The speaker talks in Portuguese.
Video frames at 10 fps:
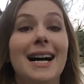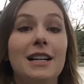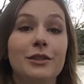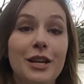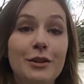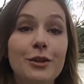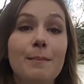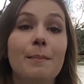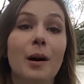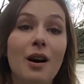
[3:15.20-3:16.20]
A gente
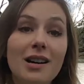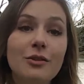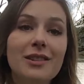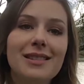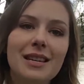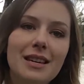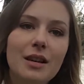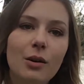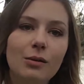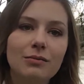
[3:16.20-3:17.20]
pode sim
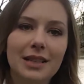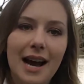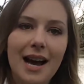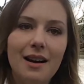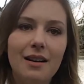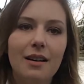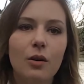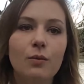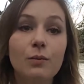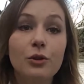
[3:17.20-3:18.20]
encontrar
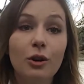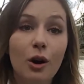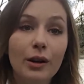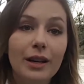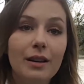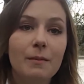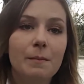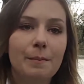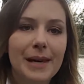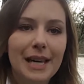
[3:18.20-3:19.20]
um choque
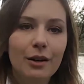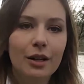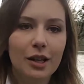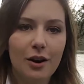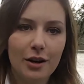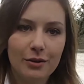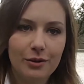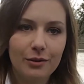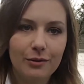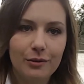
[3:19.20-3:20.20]

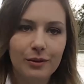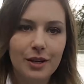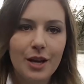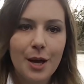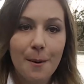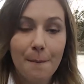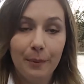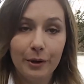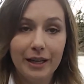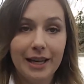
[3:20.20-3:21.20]
biológico.
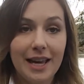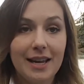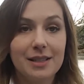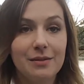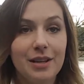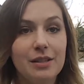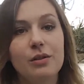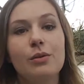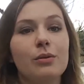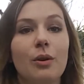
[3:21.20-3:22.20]
Porque às
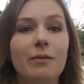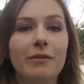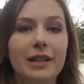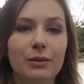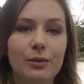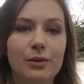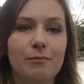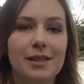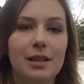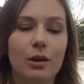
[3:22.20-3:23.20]
vezes os conflitos
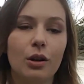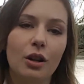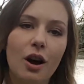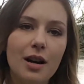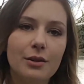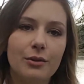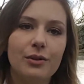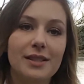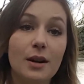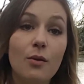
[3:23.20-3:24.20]

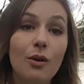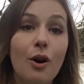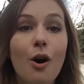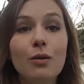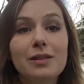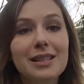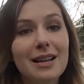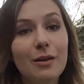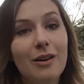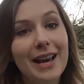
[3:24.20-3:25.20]
psicológicos são
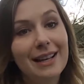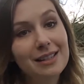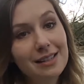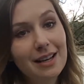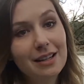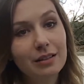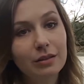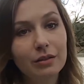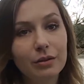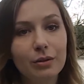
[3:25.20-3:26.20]
consequência
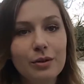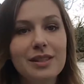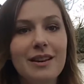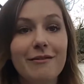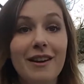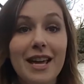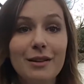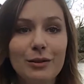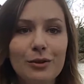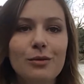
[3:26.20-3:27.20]
dos
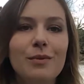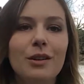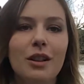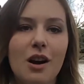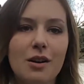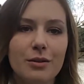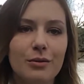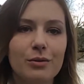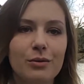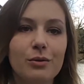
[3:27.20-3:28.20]
eventos
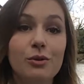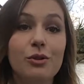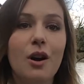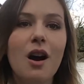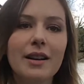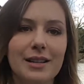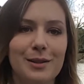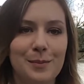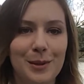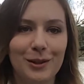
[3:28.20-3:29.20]
biológicos, dos choques
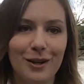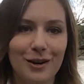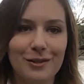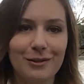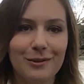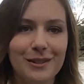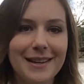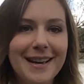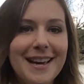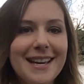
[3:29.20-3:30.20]
biológicos.
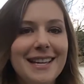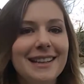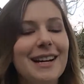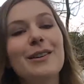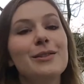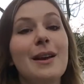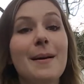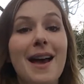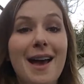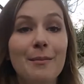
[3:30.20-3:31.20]
Então isso
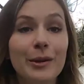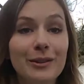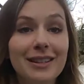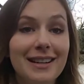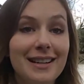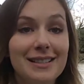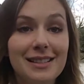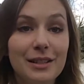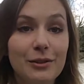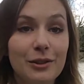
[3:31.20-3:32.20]
é, é, muito
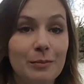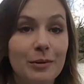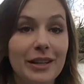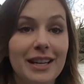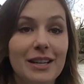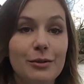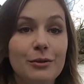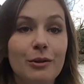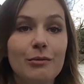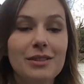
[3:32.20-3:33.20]
interessante porque a
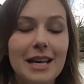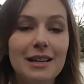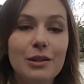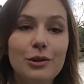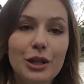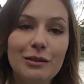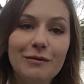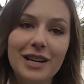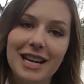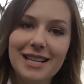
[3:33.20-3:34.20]
gente consegue
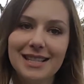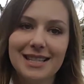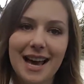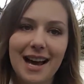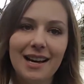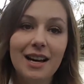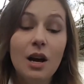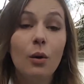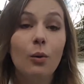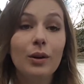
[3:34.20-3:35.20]
diferenciar
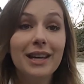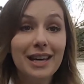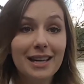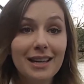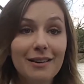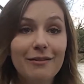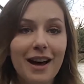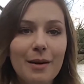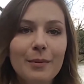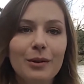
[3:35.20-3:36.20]
o que, que
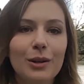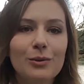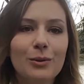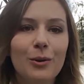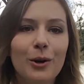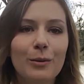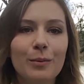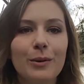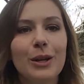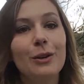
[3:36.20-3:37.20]
vai para o nosso
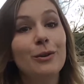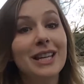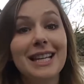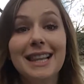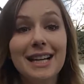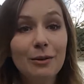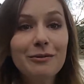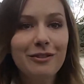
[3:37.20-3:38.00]
corpo e o que não